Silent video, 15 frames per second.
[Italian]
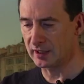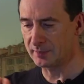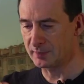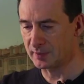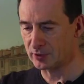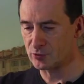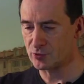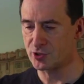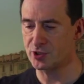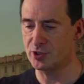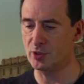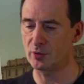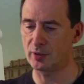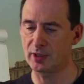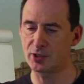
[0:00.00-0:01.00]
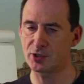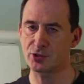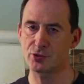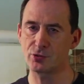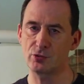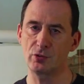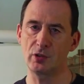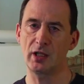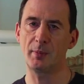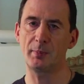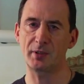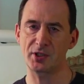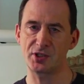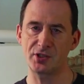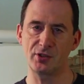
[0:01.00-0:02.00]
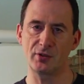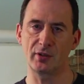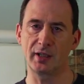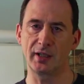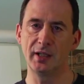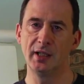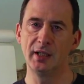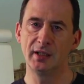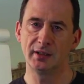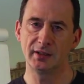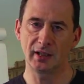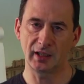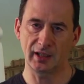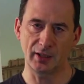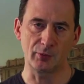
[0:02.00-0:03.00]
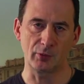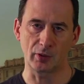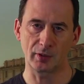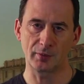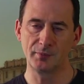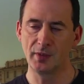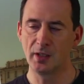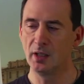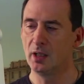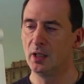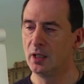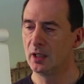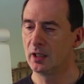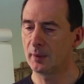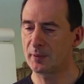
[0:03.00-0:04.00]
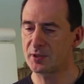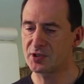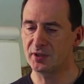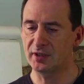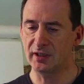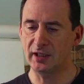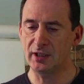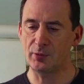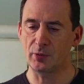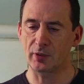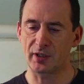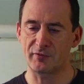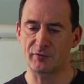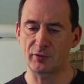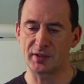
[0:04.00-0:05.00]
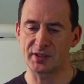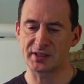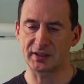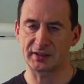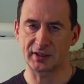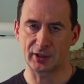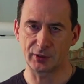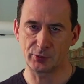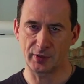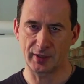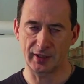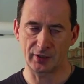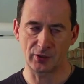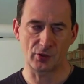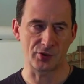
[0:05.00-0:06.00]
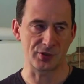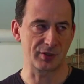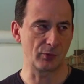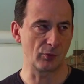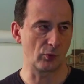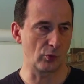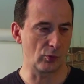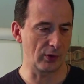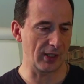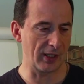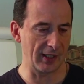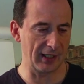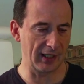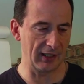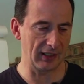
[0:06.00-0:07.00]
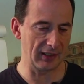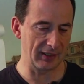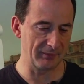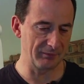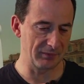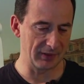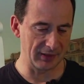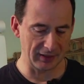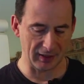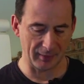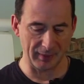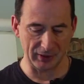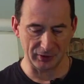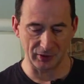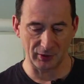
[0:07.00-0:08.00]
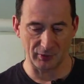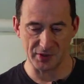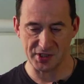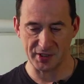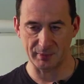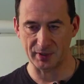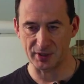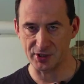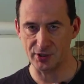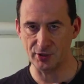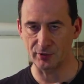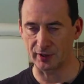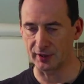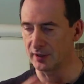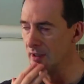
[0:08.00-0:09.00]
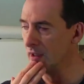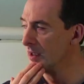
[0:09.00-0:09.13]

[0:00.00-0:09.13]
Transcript: ripercussione sulla pressione del liquore. La pressione del liquore è influenzata da due cose. Una è l'incremento di queste pressioni